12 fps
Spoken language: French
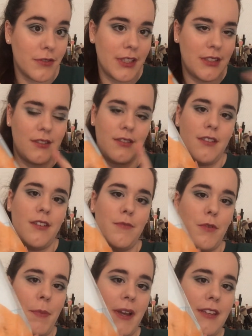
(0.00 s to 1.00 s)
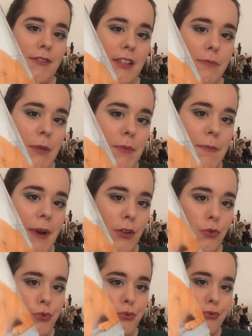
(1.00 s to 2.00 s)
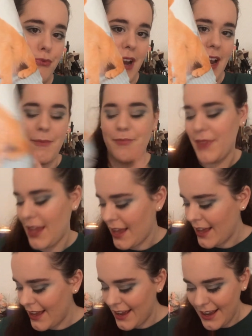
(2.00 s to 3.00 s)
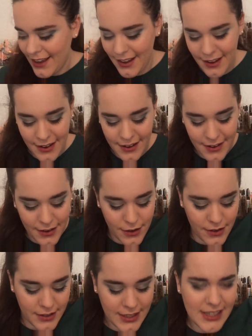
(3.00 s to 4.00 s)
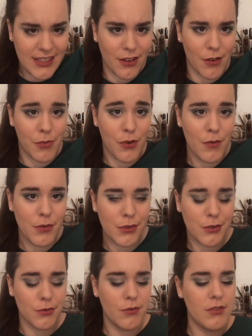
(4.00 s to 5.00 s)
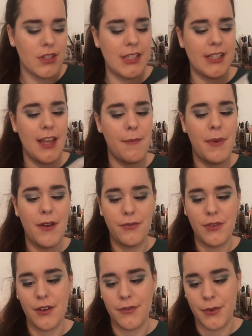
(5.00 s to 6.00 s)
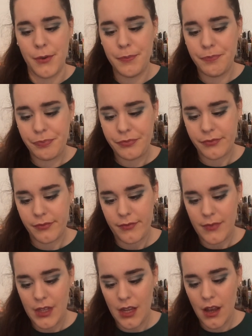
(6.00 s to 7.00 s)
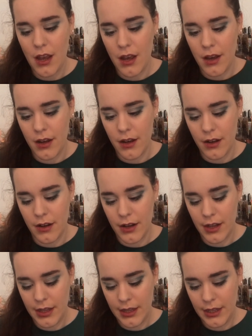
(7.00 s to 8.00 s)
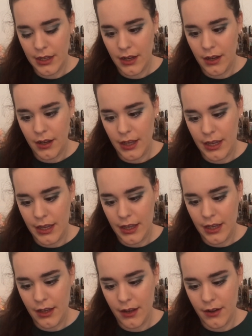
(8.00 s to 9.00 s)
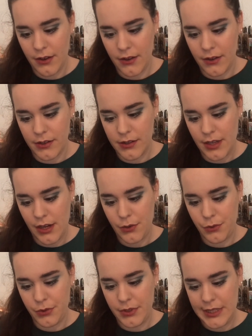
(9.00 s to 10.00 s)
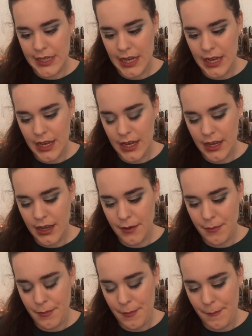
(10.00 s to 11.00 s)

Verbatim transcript: en fait euh, pour pas qu'ils fassent pipi partout voilà euh, ça c'était en promotion je les avais pas vus avant euh, et ça coûtait